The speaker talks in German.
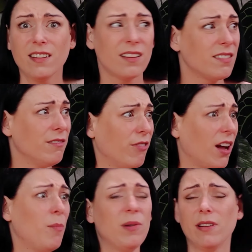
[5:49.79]
dass die
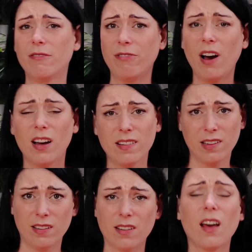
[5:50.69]
weibliche Phase
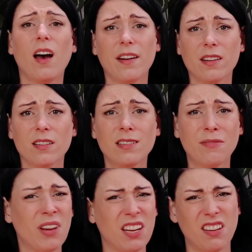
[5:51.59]
jetzt gerade
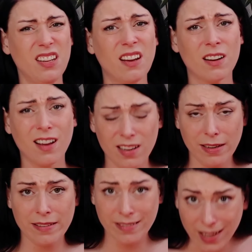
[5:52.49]
ist, wenn ich die ja gar
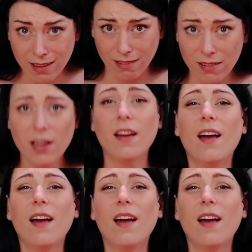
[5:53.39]
nicht sehe?